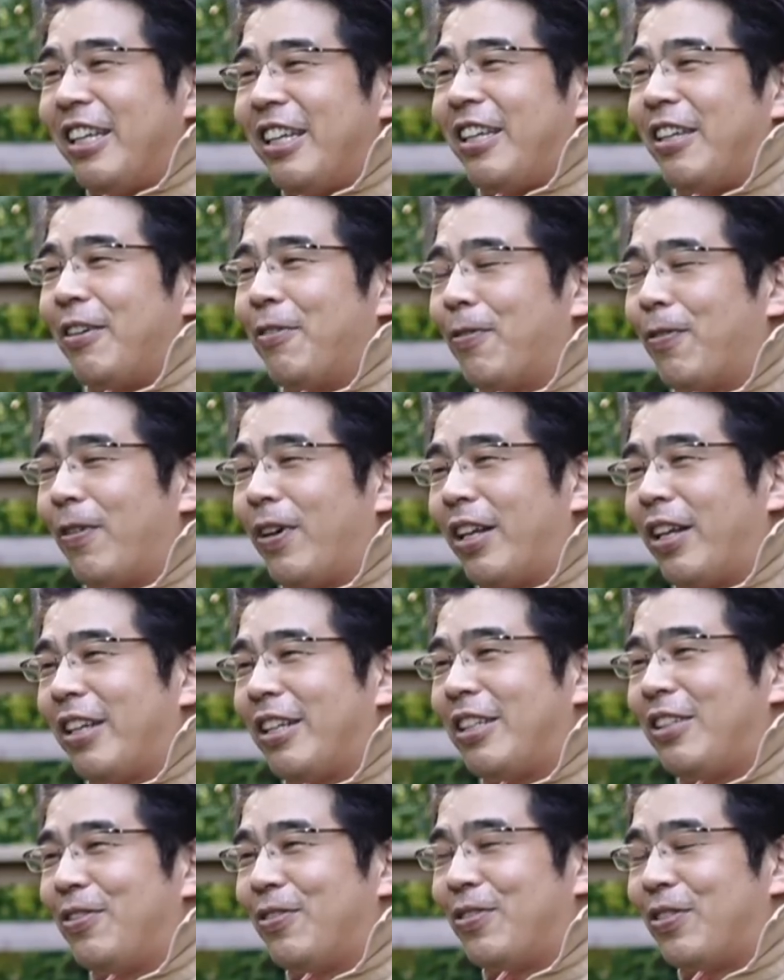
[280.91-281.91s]
日頃
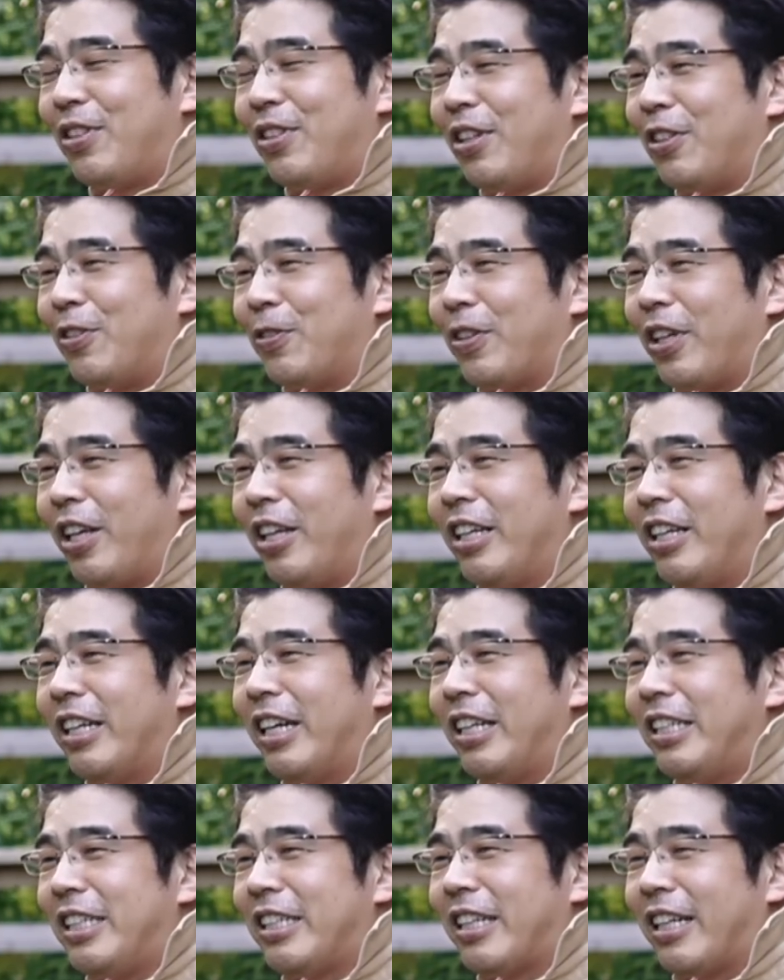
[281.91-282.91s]
話をしてると喧
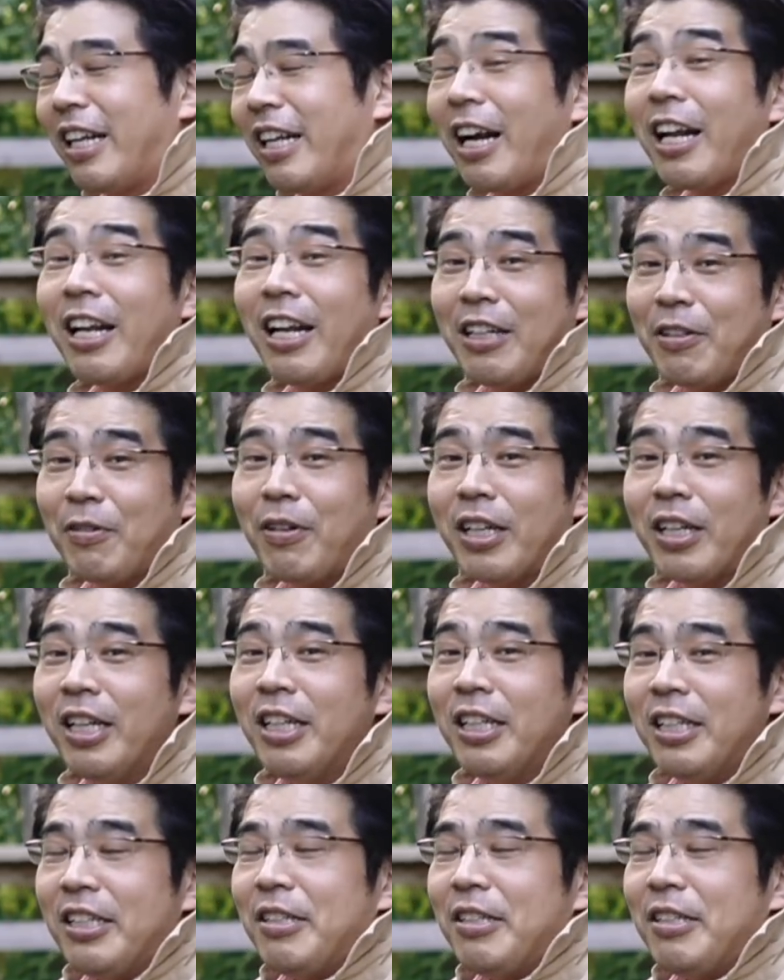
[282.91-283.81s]
嘩にしかならないとかね、